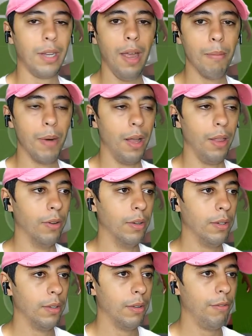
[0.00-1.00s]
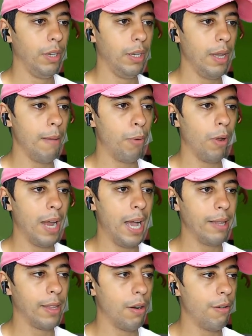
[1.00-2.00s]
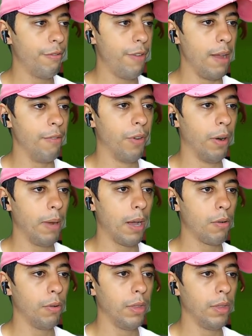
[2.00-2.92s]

mano? Vini é boladão, velho. Vamos lá com o De